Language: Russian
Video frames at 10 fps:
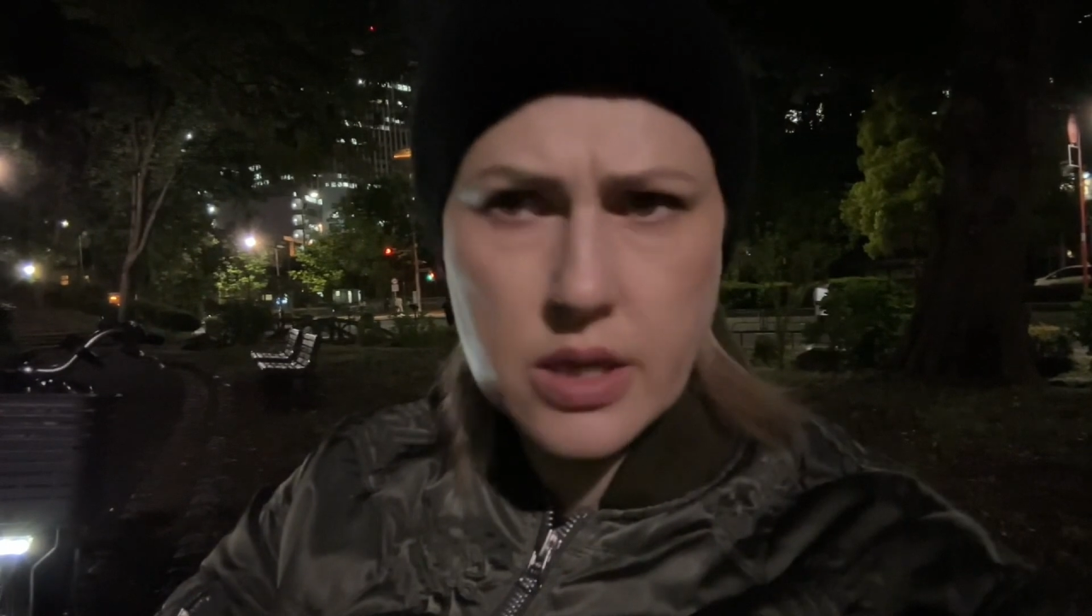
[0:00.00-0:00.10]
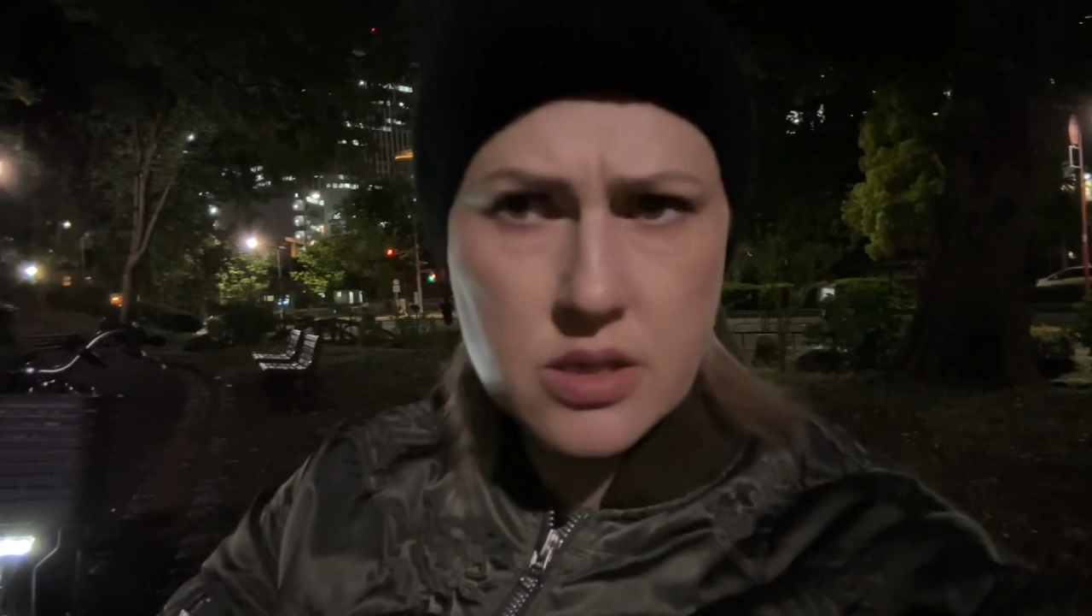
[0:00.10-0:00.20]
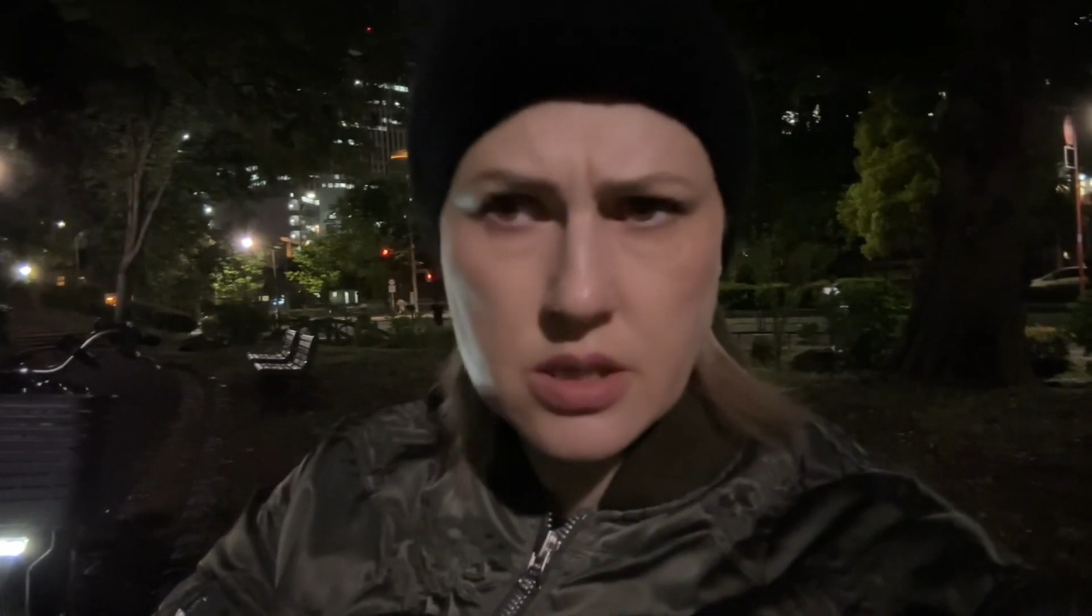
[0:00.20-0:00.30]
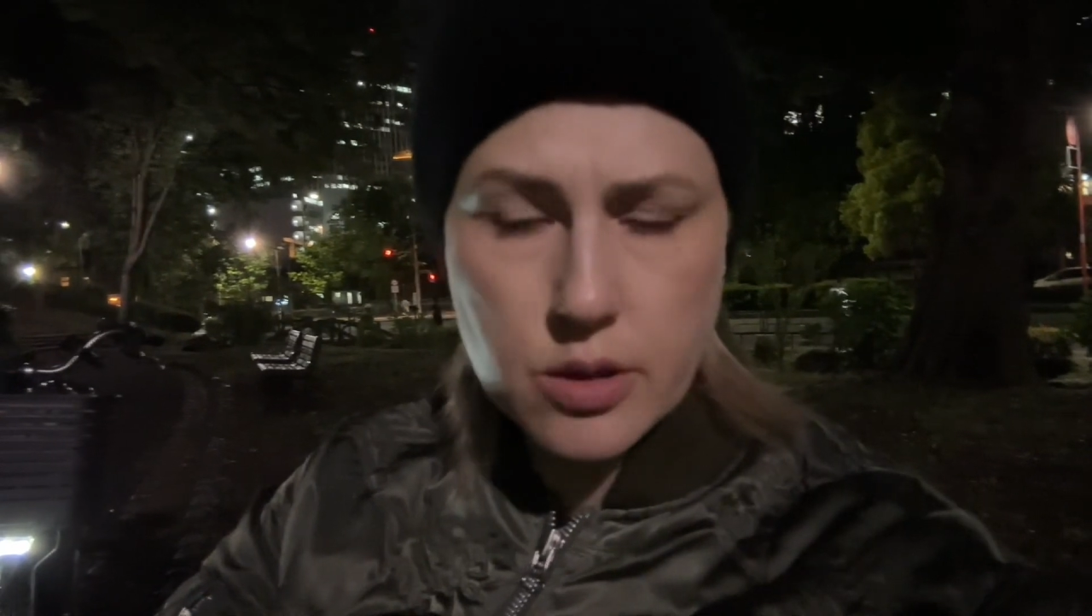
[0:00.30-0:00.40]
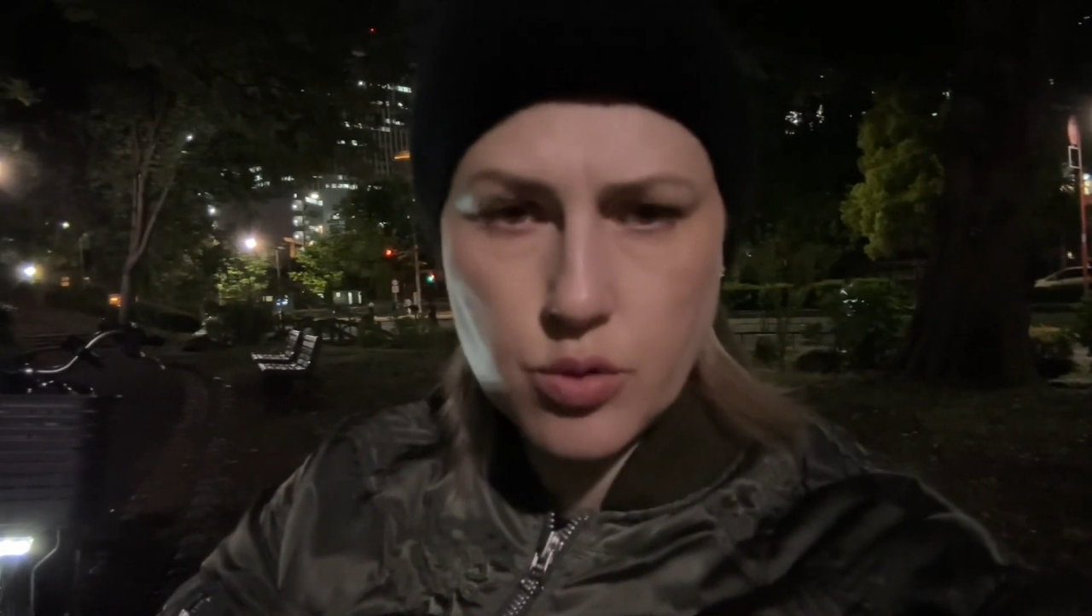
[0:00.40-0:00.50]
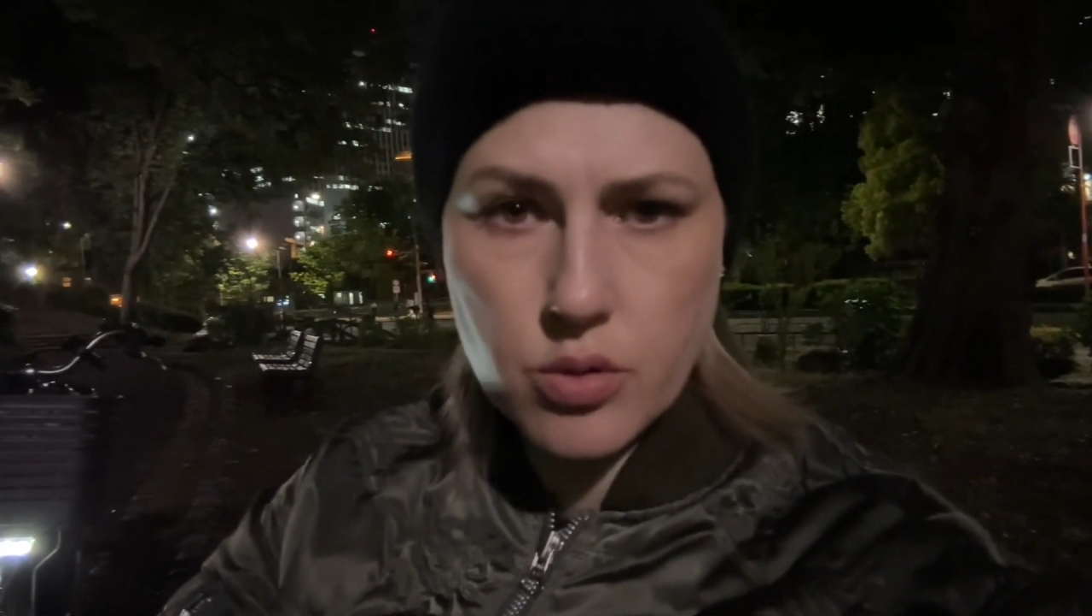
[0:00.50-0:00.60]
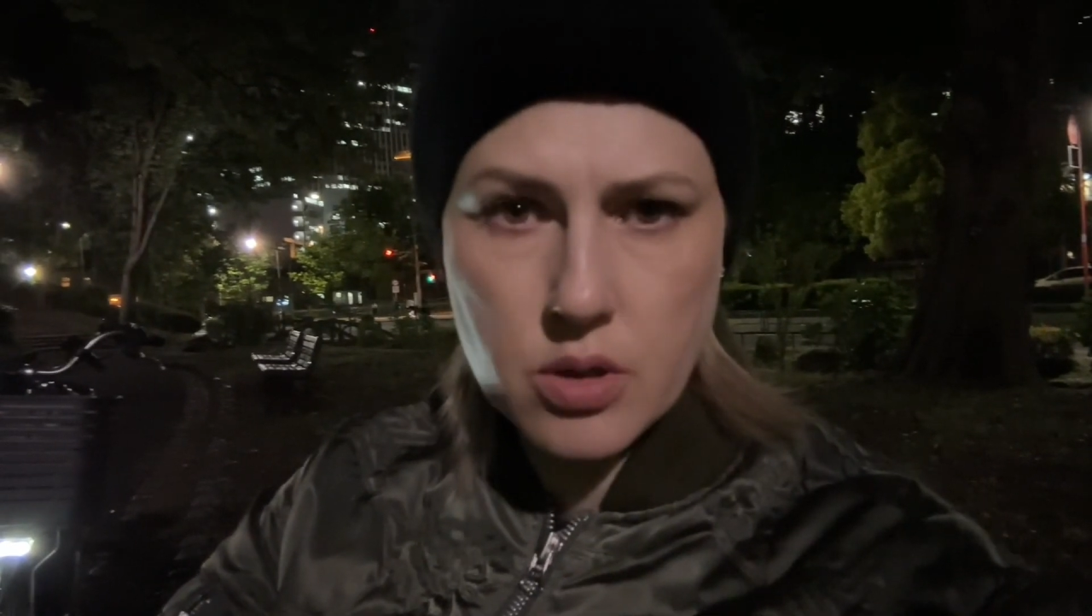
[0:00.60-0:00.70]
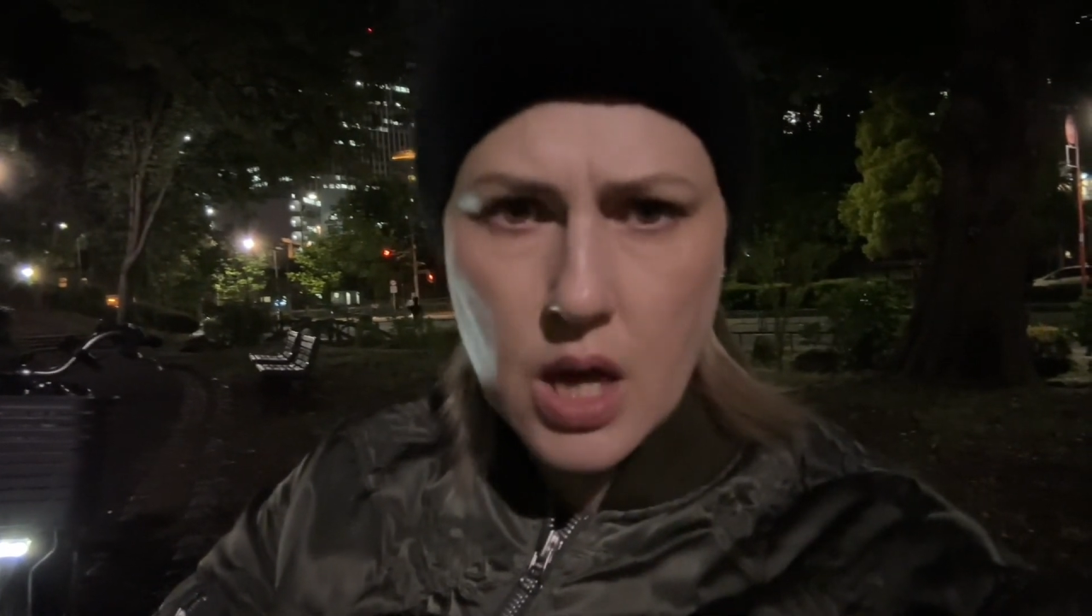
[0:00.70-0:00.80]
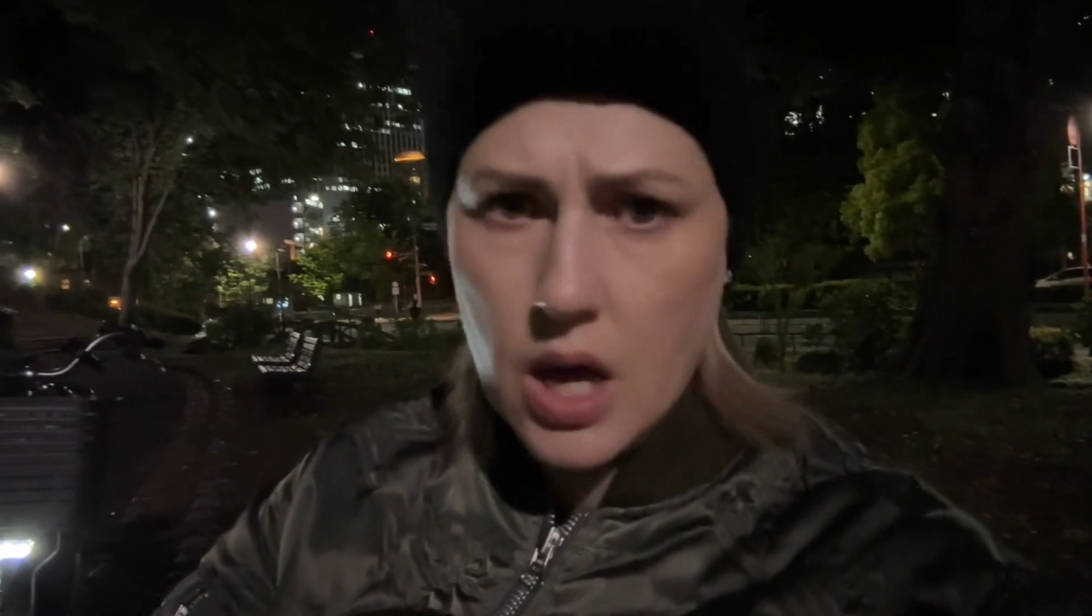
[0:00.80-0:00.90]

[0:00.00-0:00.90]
я не знаю, кто их,